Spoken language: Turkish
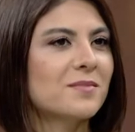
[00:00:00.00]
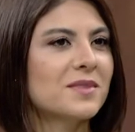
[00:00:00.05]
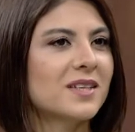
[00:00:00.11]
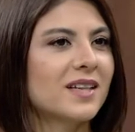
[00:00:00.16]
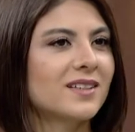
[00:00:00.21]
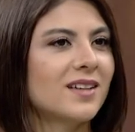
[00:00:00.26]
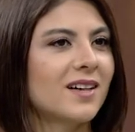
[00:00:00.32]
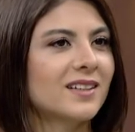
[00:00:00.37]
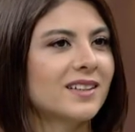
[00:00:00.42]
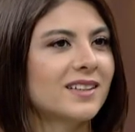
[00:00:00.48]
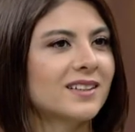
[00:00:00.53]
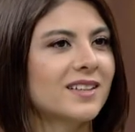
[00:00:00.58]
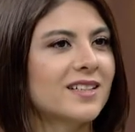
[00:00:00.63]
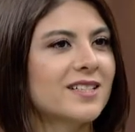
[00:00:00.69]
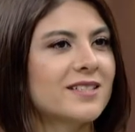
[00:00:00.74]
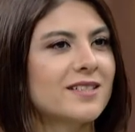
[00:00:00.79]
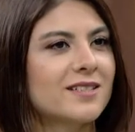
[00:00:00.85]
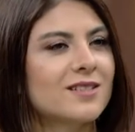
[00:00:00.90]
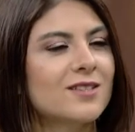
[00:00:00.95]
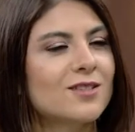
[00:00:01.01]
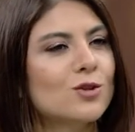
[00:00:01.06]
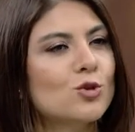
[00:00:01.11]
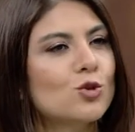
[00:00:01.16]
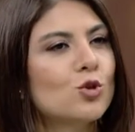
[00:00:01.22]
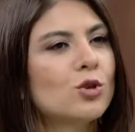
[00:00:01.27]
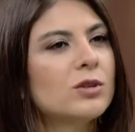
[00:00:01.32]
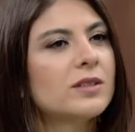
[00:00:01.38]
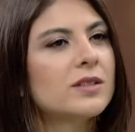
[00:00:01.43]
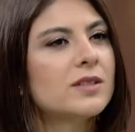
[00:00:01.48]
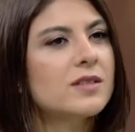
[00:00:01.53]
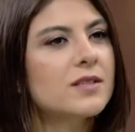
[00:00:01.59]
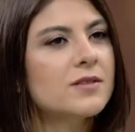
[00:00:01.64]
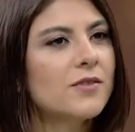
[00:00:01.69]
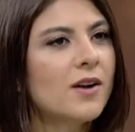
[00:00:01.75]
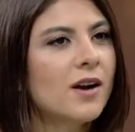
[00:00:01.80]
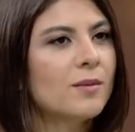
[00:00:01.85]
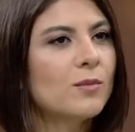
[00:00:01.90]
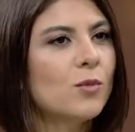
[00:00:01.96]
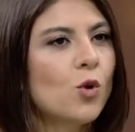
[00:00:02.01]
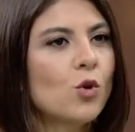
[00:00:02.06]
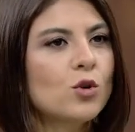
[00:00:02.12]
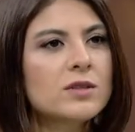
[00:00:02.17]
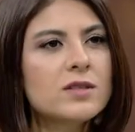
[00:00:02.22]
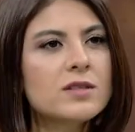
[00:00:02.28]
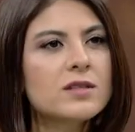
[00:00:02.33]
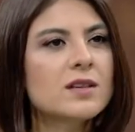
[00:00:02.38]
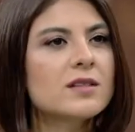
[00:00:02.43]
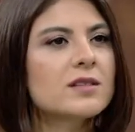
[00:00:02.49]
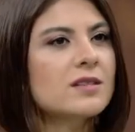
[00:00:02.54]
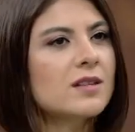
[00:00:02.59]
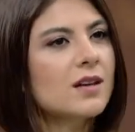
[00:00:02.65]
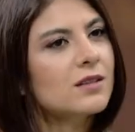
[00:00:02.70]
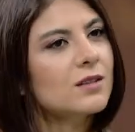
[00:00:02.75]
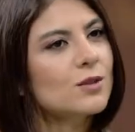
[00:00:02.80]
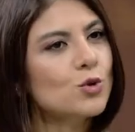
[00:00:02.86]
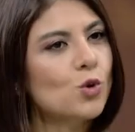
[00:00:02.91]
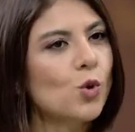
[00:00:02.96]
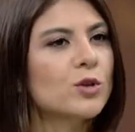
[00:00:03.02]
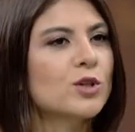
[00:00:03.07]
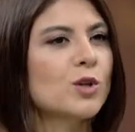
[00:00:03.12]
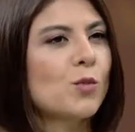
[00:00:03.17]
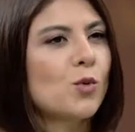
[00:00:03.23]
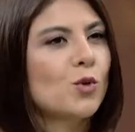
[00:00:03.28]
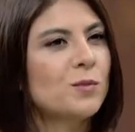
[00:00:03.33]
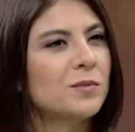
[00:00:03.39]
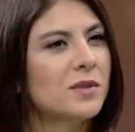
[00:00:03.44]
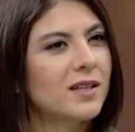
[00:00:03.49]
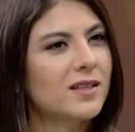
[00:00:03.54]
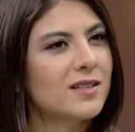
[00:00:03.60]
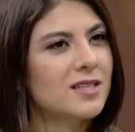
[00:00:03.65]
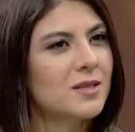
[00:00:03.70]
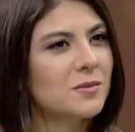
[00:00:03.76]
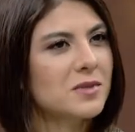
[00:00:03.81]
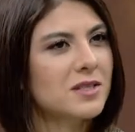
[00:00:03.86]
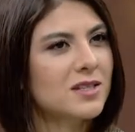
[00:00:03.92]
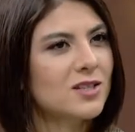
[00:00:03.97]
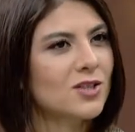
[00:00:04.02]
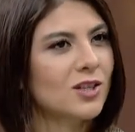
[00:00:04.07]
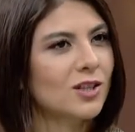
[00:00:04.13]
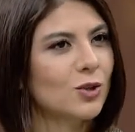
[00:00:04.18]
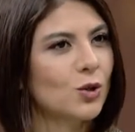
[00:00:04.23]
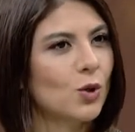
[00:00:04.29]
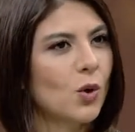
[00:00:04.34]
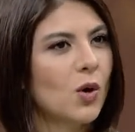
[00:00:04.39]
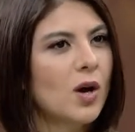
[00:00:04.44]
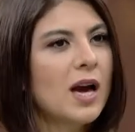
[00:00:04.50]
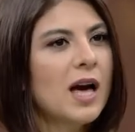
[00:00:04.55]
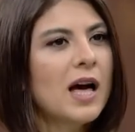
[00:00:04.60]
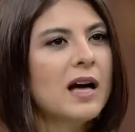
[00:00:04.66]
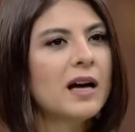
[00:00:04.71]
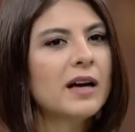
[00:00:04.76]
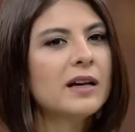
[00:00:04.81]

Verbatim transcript: diyen arkadaşlar için tüyolarınız var mı? Ön lisanslarda çokça bölüm dikkatimizi çekiyor. Ha,